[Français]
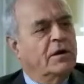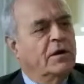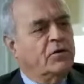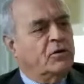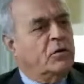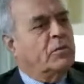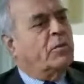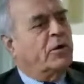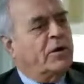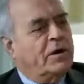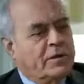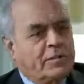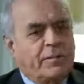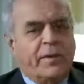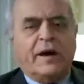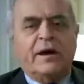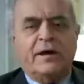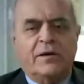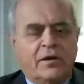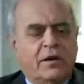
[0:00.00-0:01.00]
Je prends les
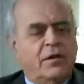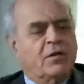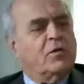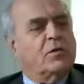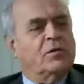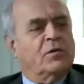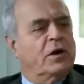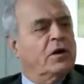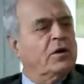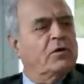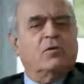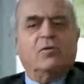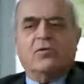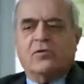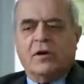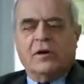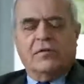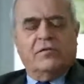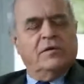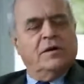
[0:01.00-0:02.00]
paris dans les, deux ans
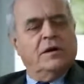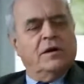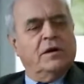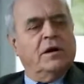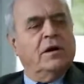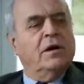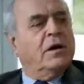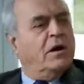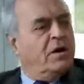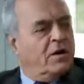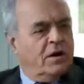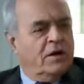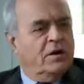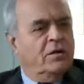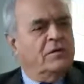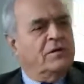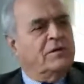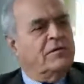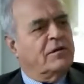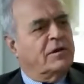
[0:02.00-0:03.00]
à venir, il y en a
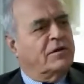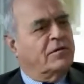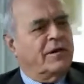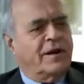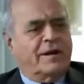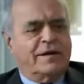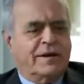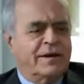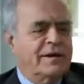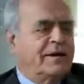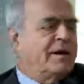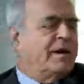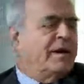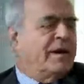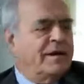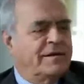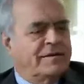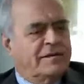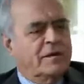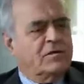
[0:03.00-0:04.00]
une qui va se faire attaquer
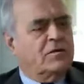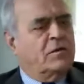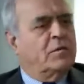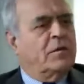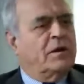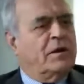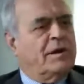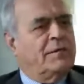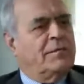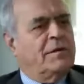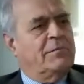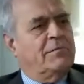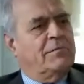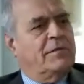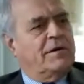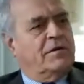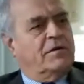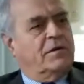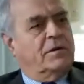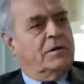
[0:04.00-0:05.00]
exactement de la même
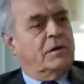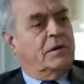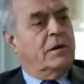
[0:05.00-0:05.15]
méthode